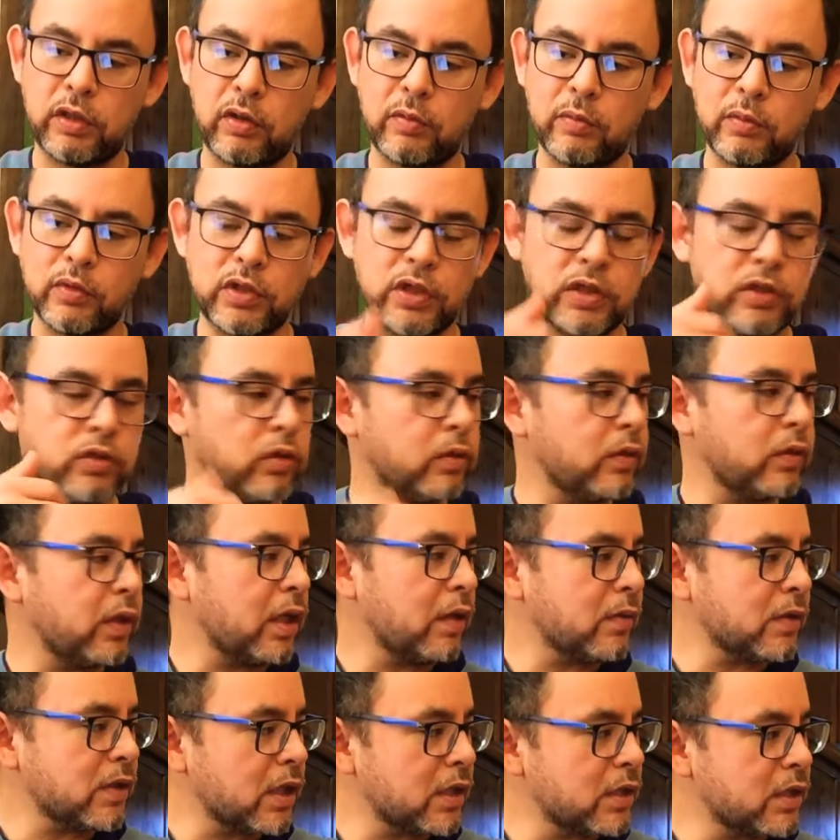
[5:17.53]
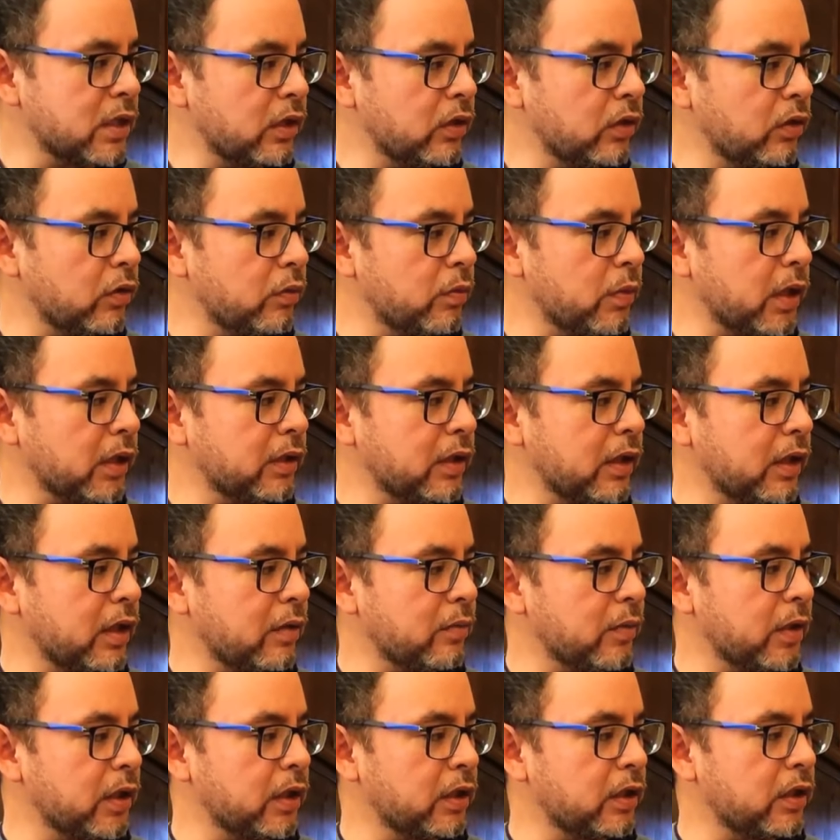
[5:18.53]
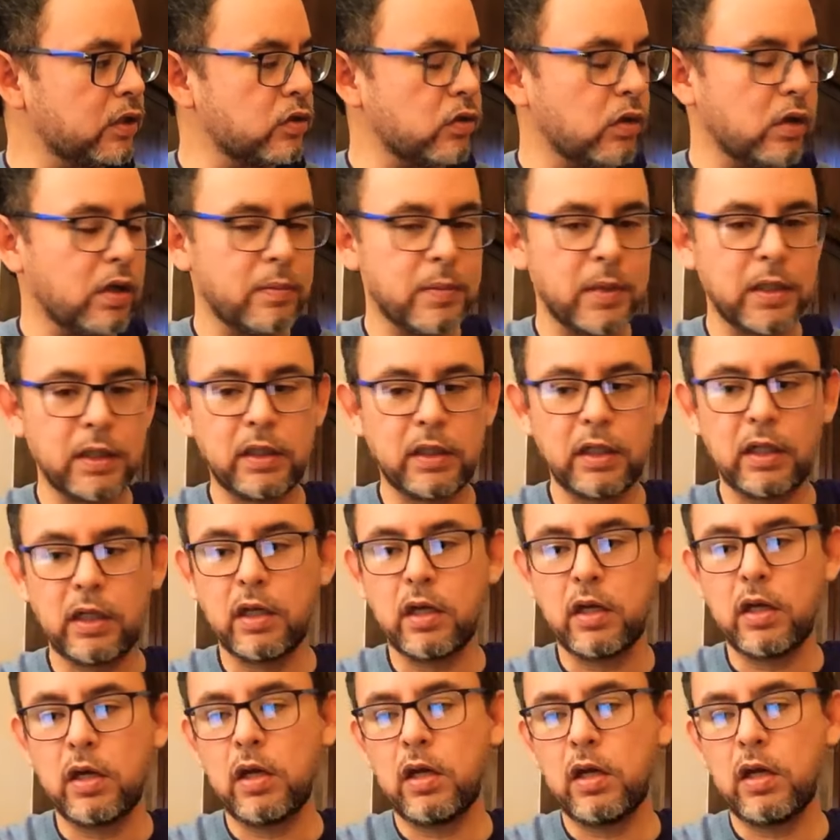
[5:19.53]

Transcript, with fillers: como si estuviéramos haciendo prácticamente solamente